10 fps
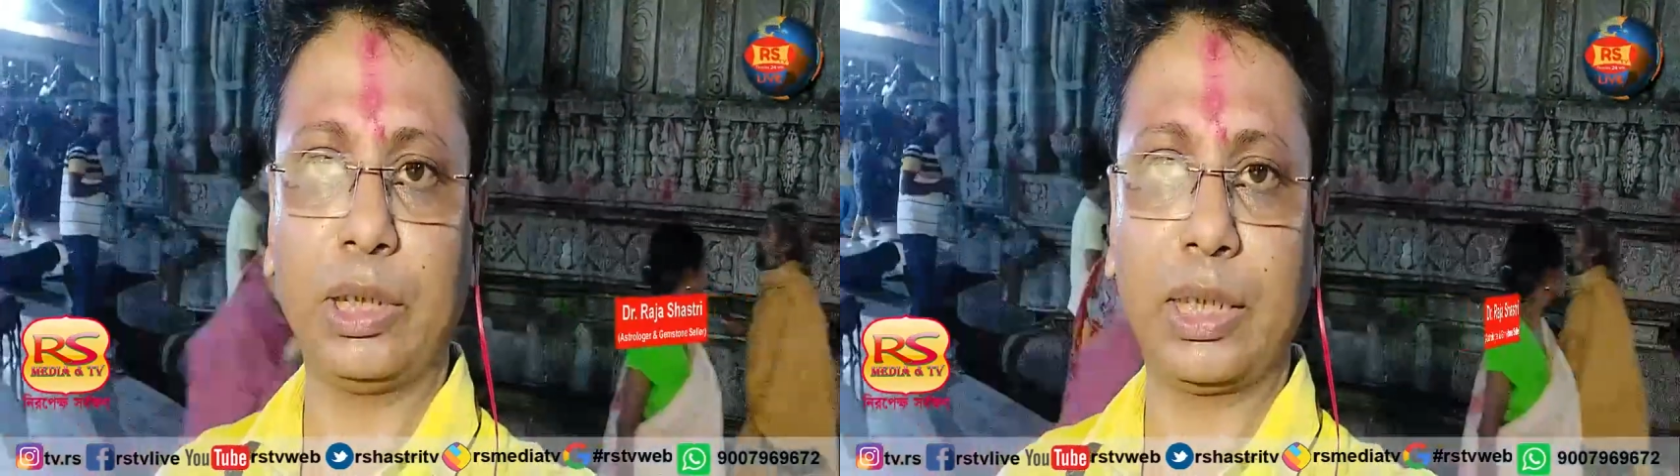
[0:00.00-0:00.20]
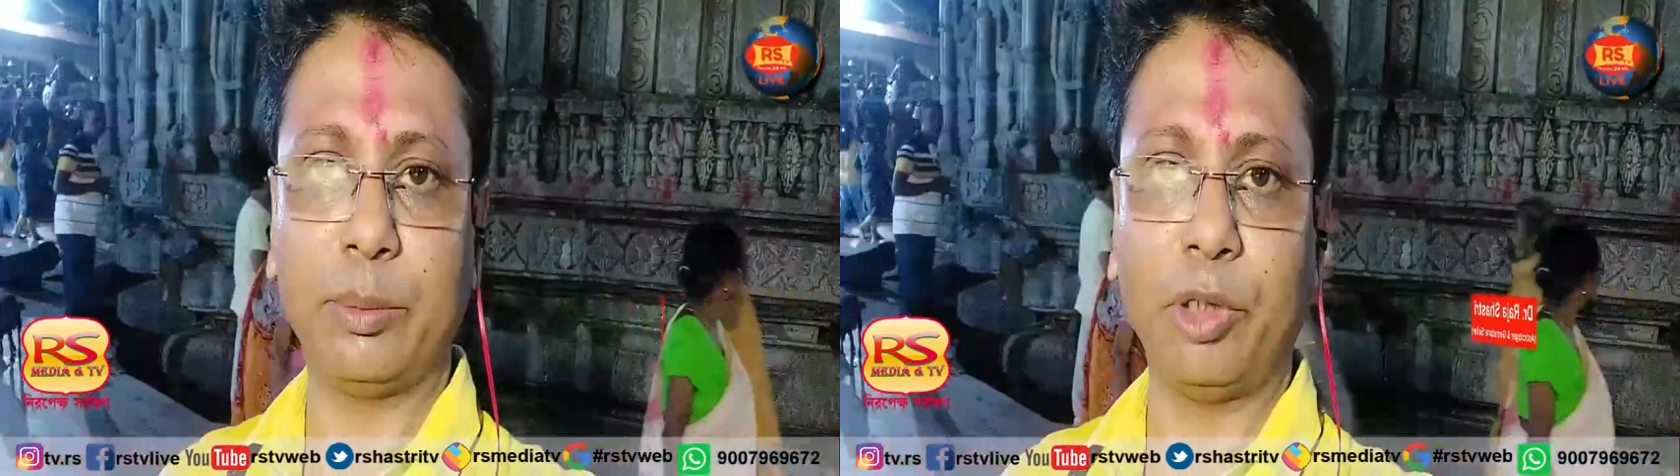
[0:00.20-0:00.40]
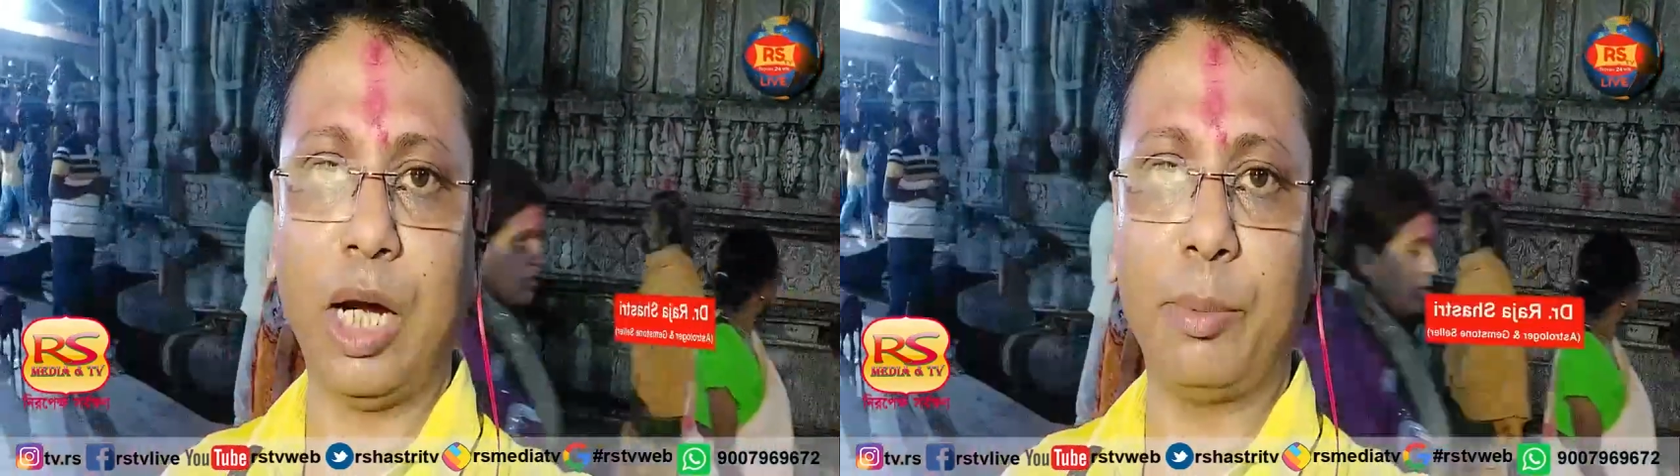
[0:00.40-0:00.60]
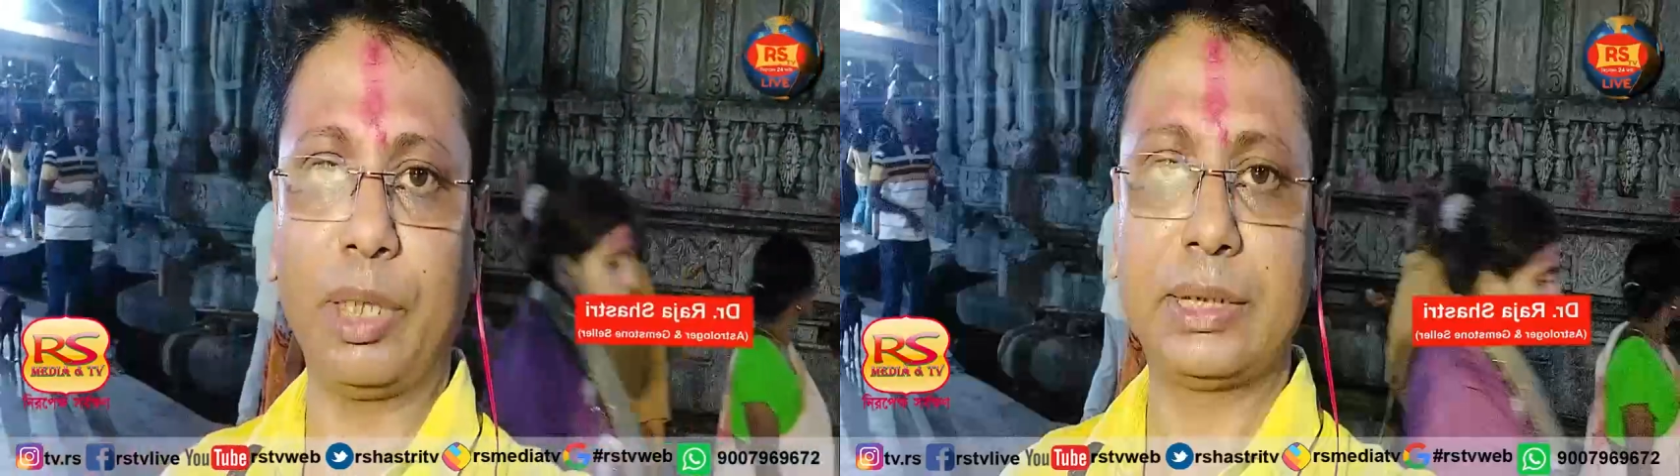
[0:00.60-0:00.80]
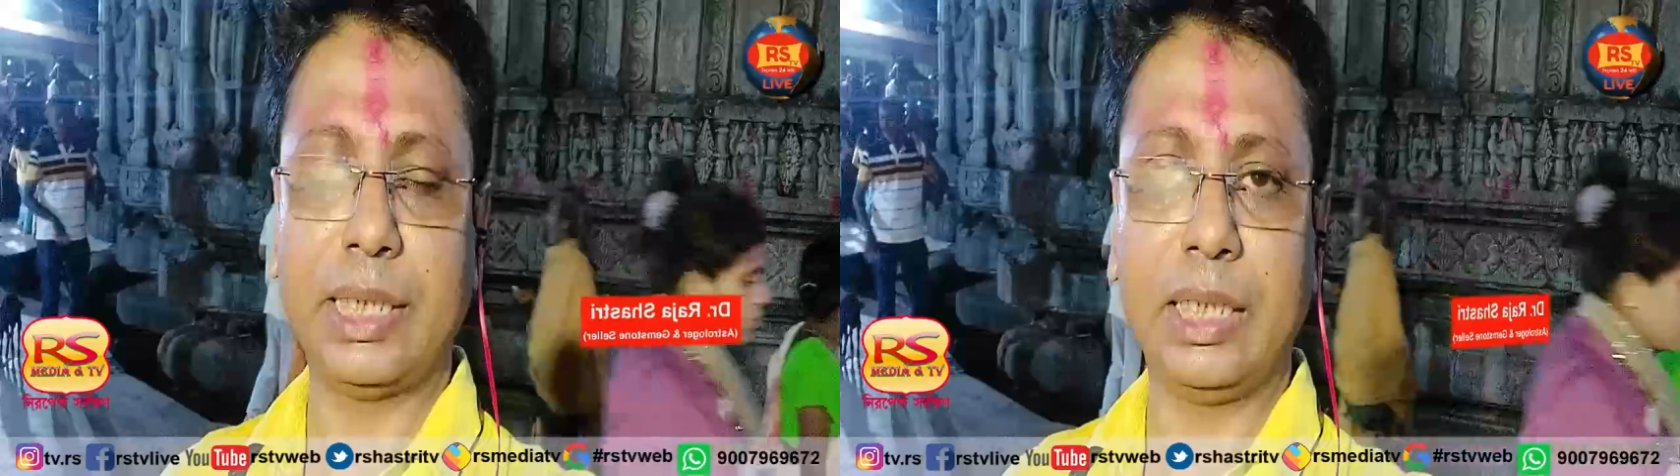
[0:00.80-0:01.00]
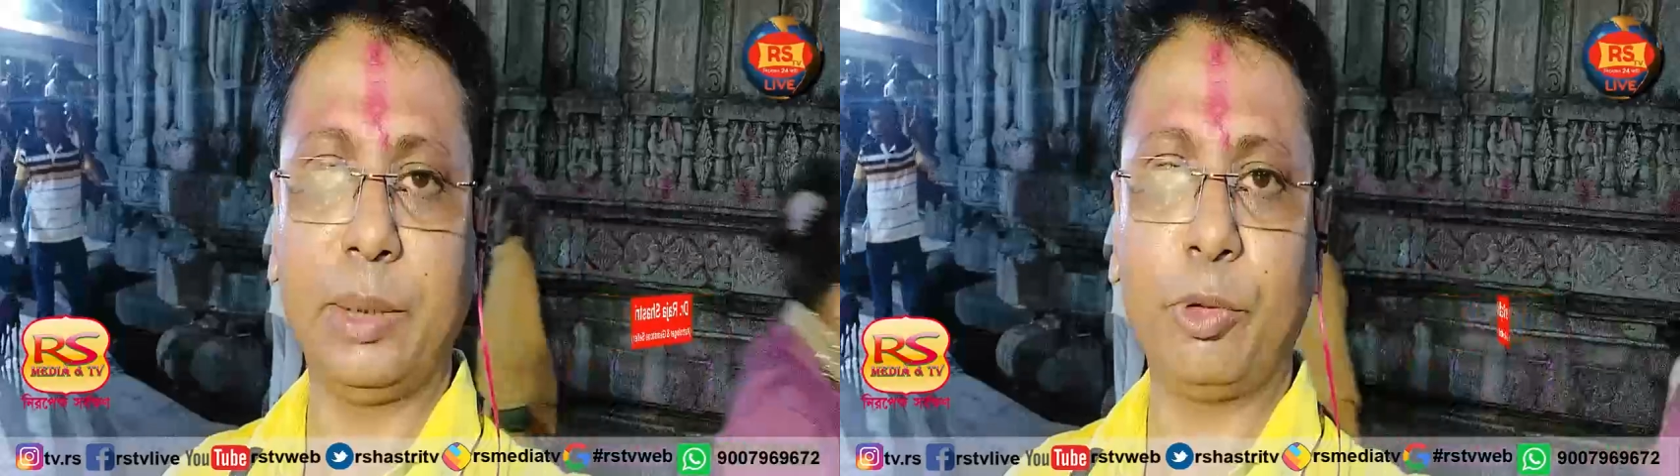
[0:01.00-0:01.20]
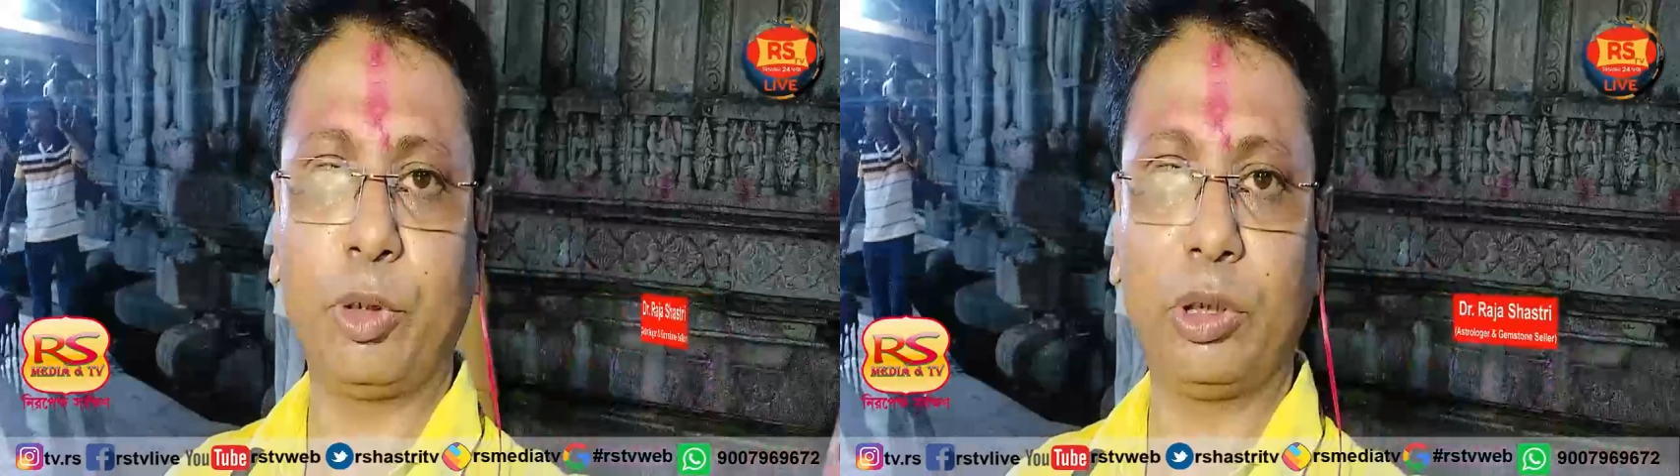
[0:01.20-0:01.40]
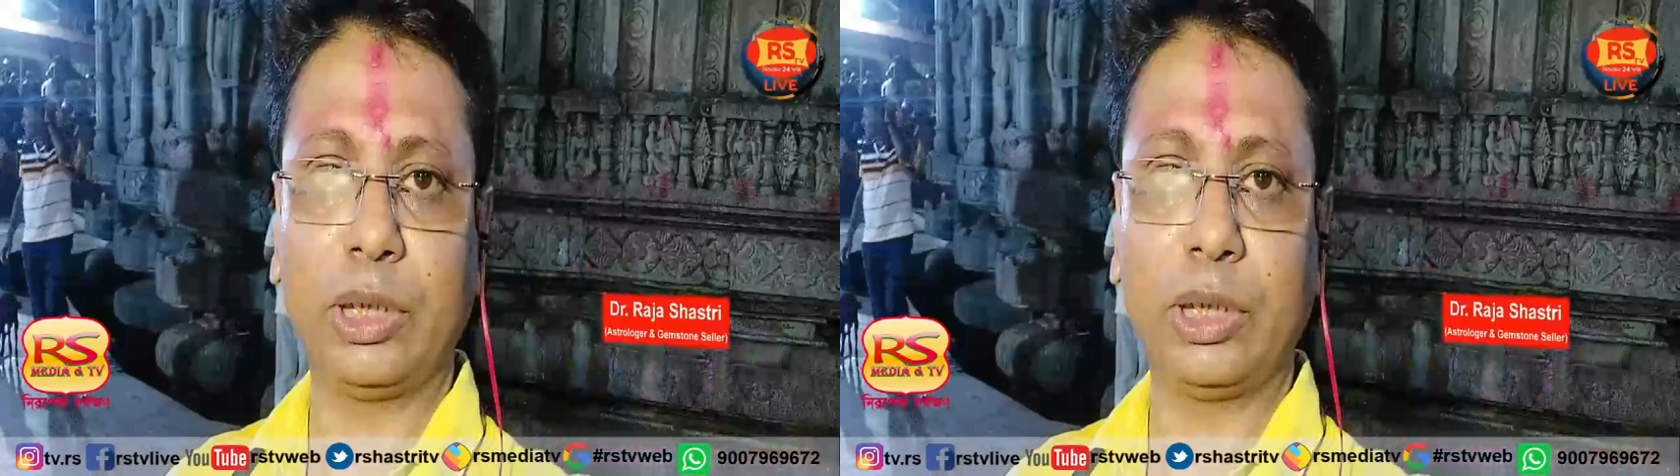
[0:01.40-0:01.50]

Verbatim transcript: থেকে এবং আমার চ্যানেলের পক্ষ